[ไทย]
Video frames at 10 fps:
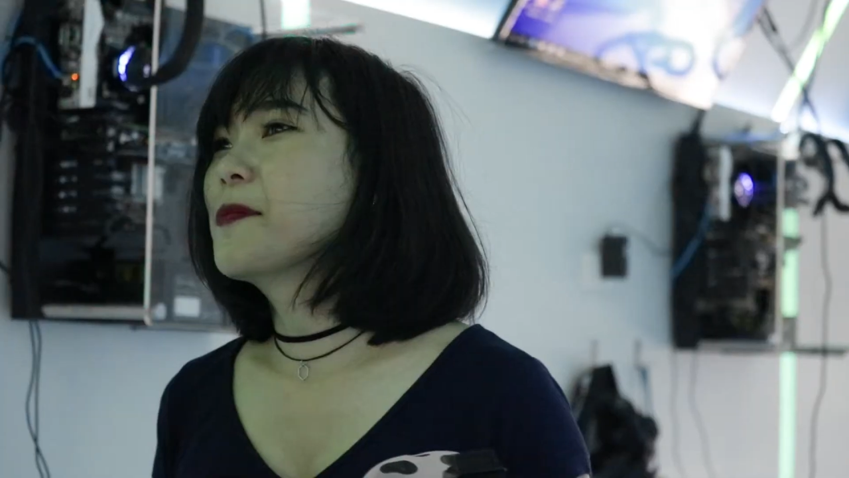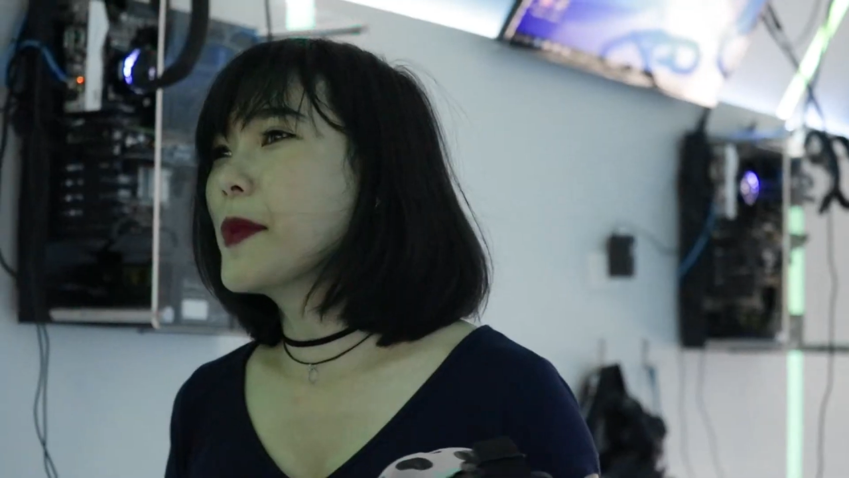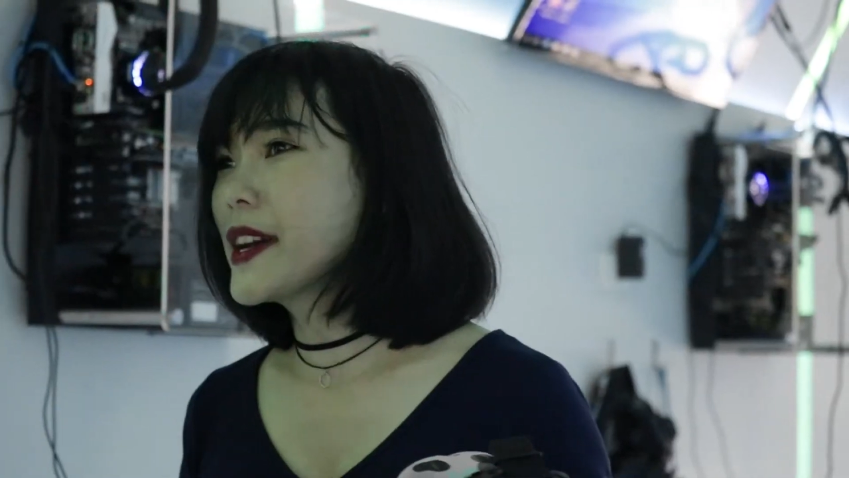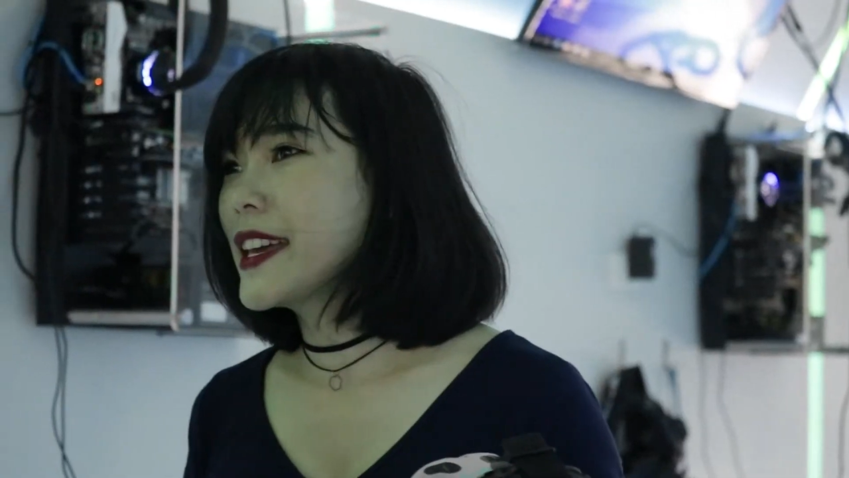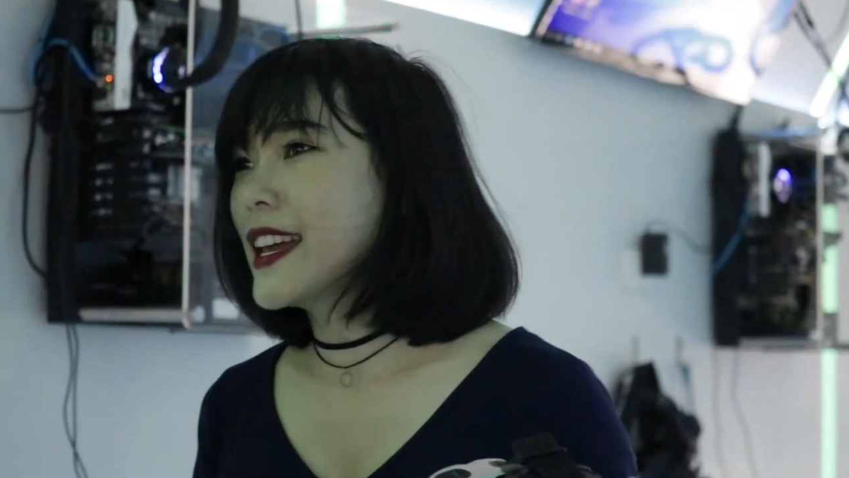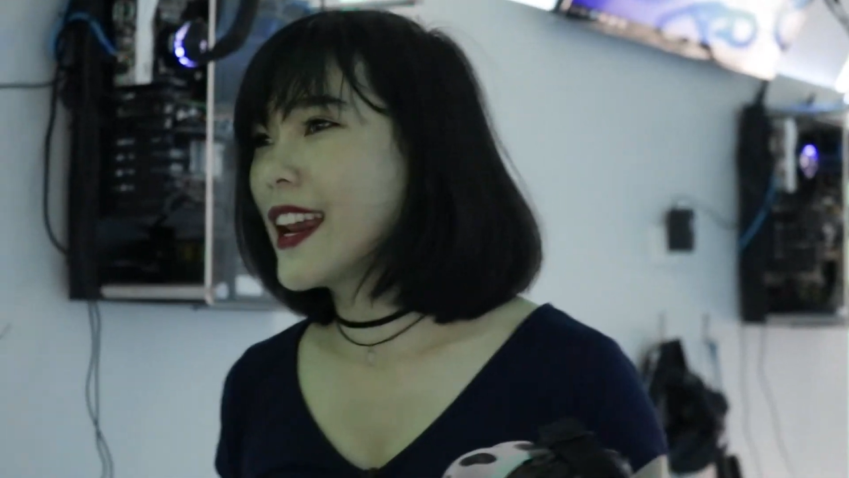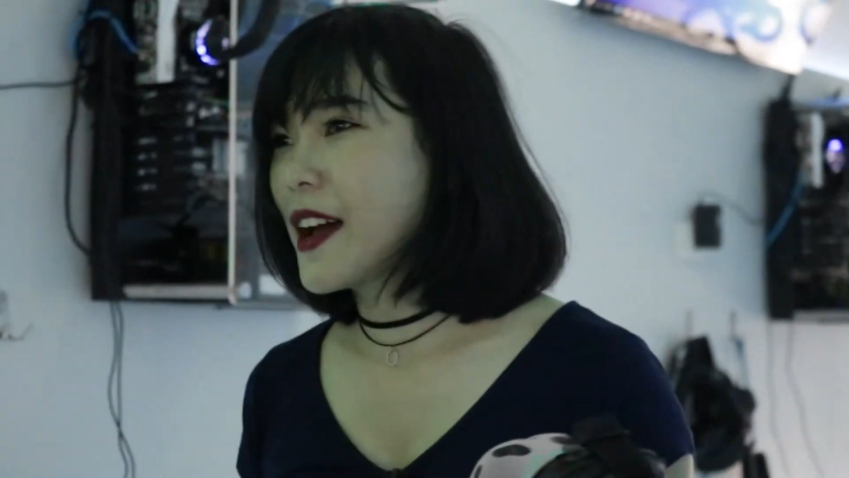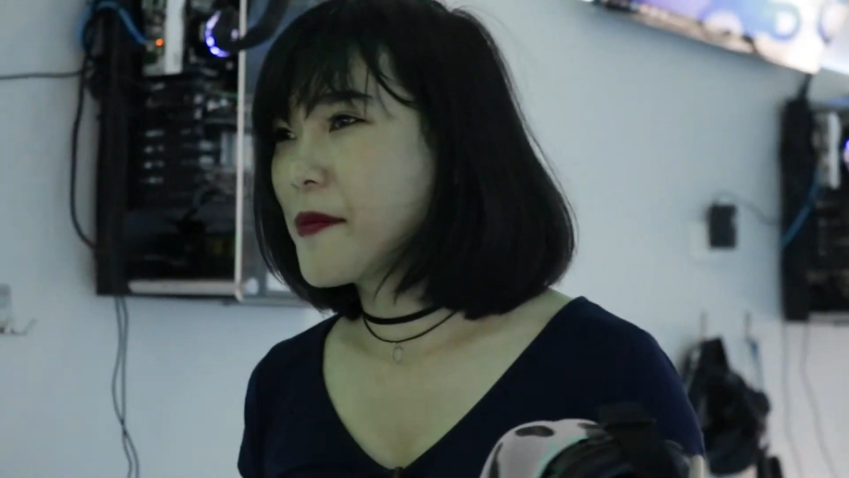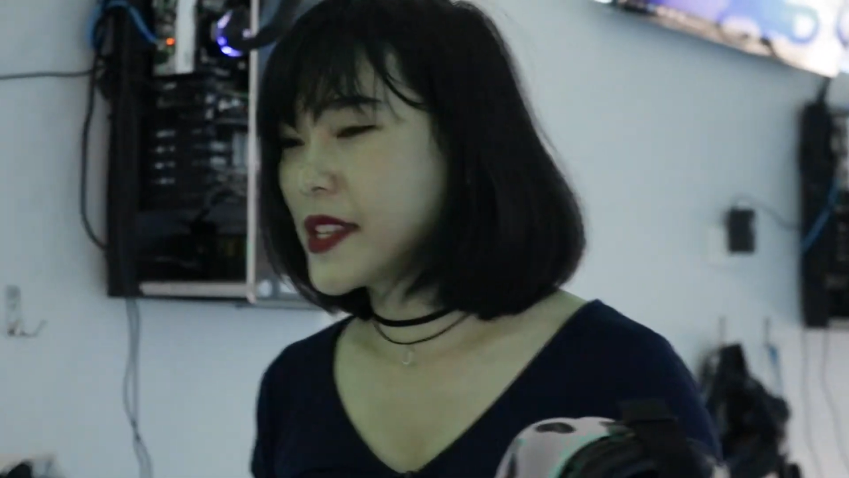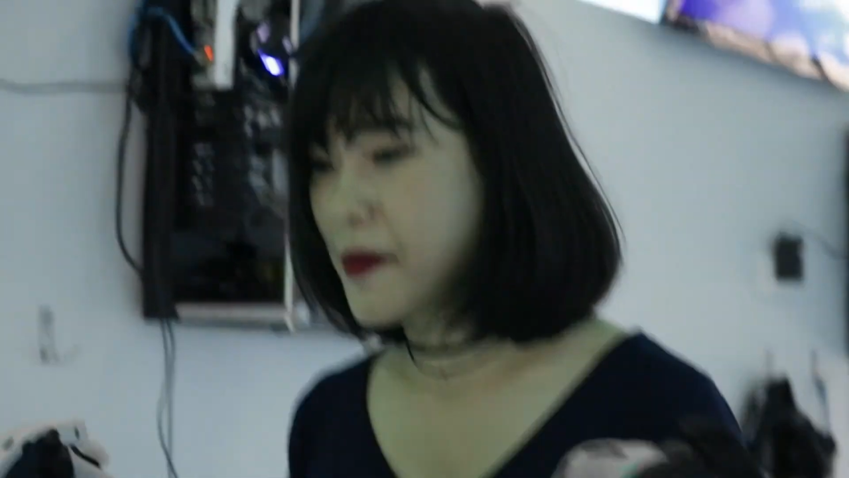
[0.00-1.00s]
เมื่อกี้เนี่ย
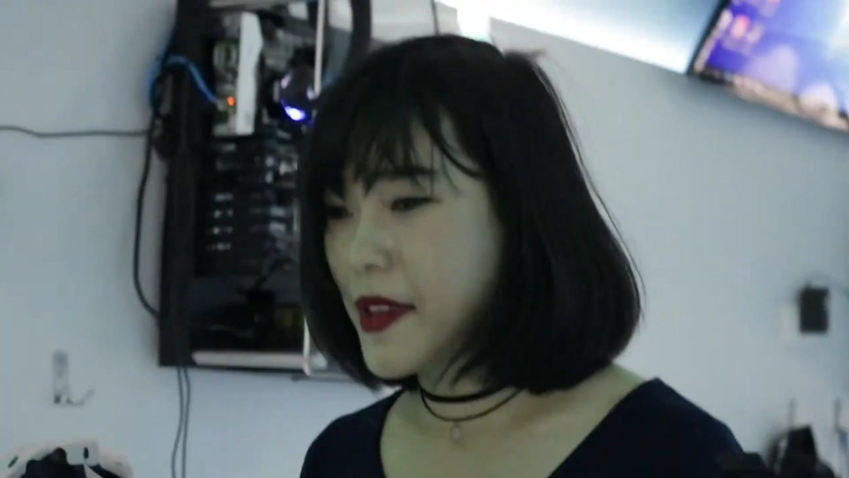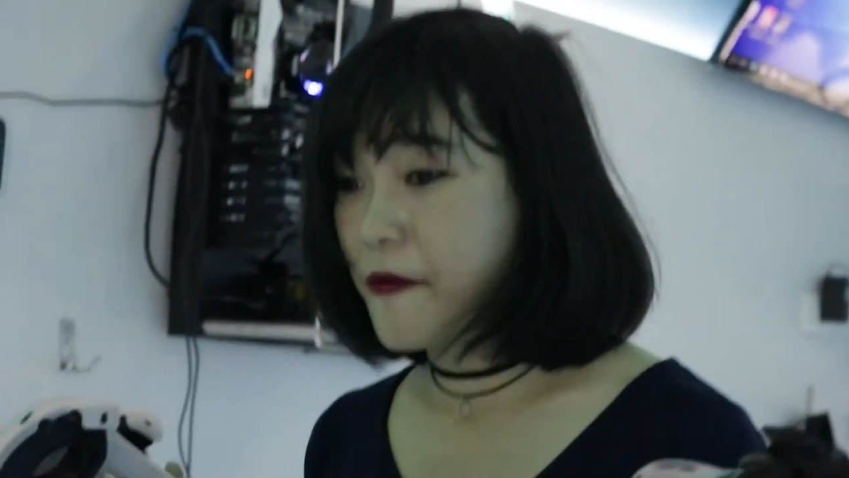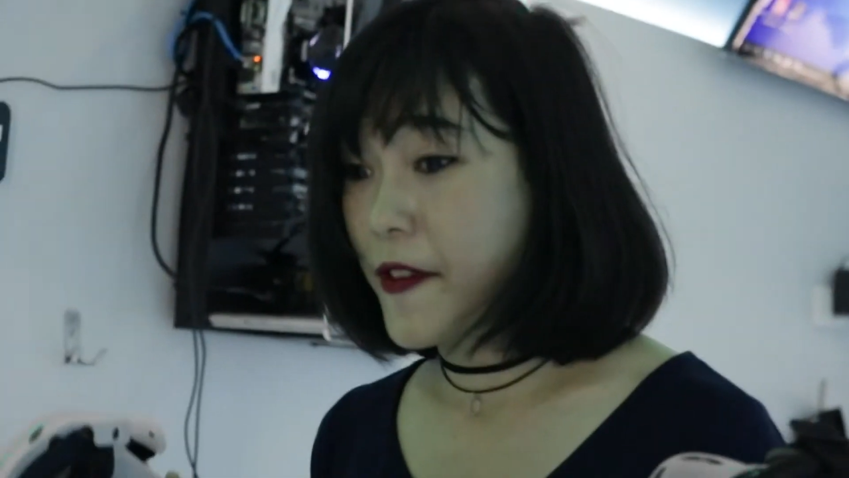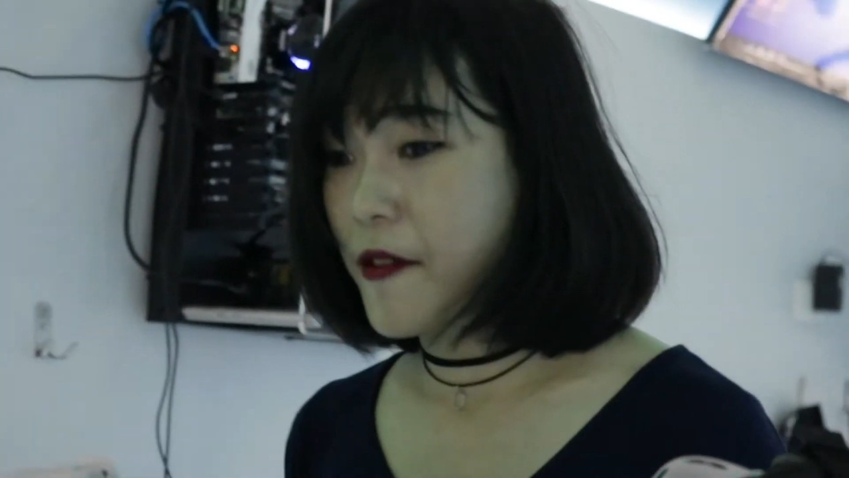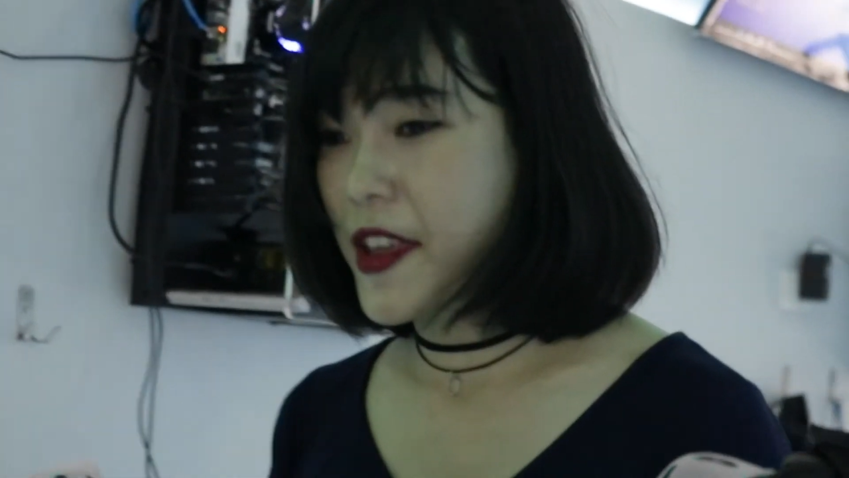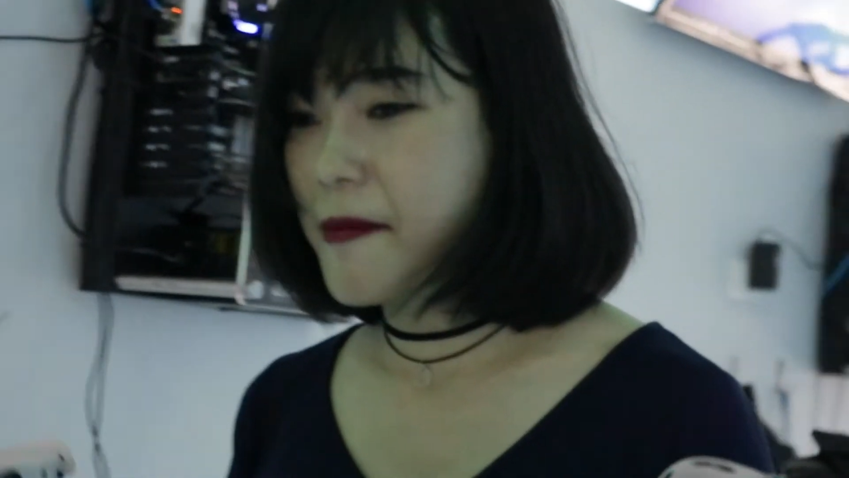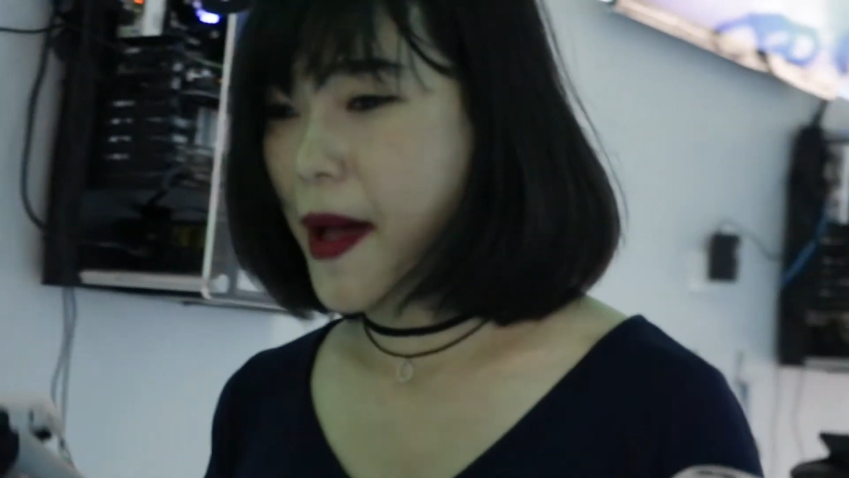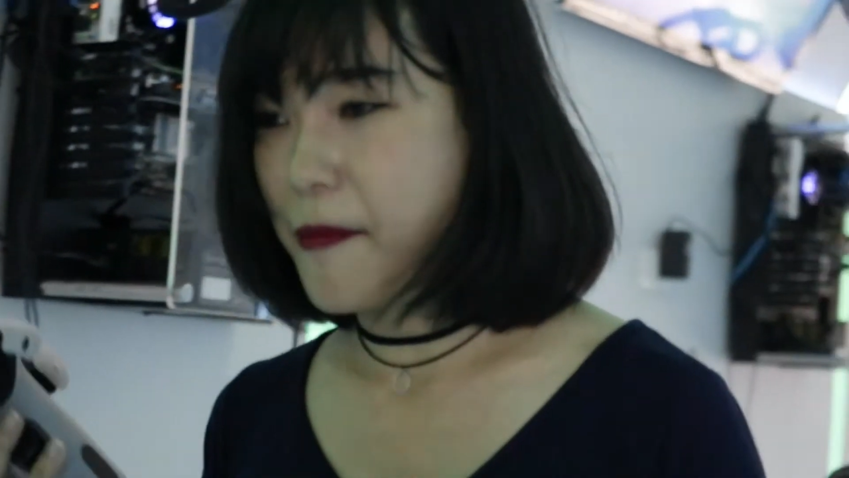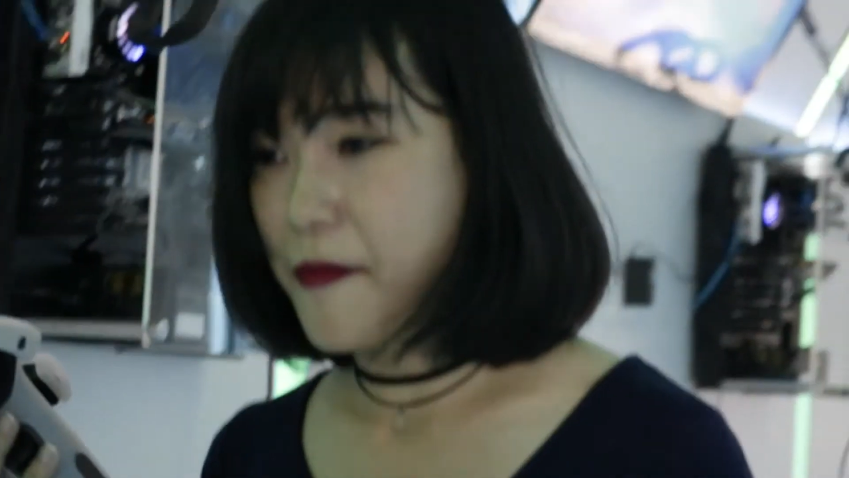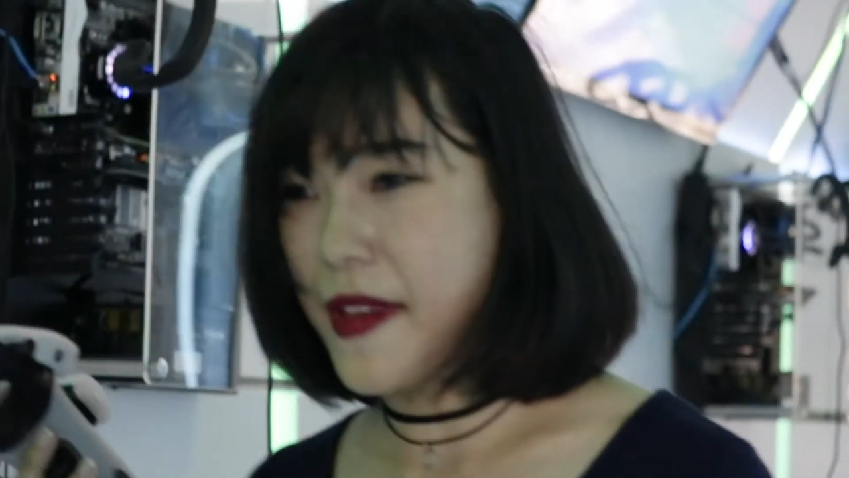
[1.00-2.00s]
มันจะมีฟีลลิ่งแบ
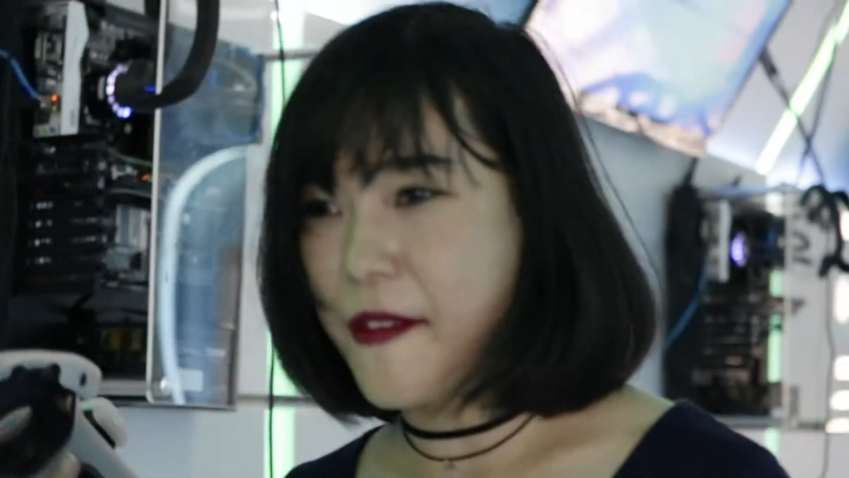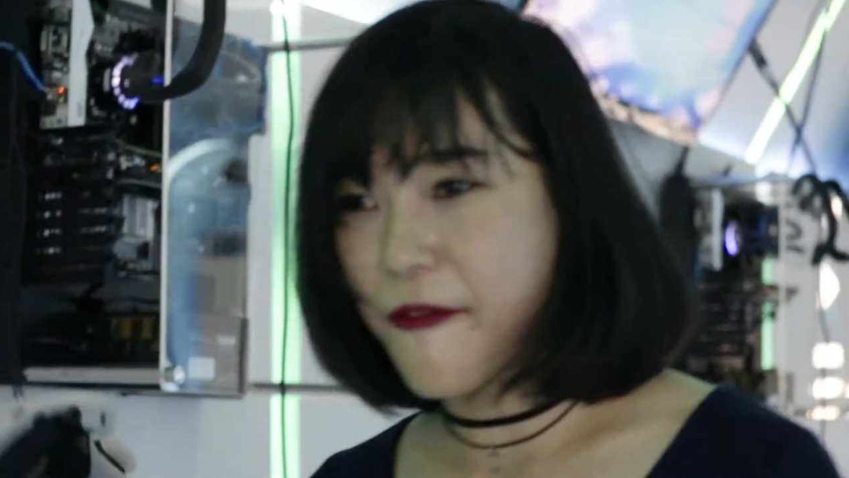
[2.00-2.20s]
บมี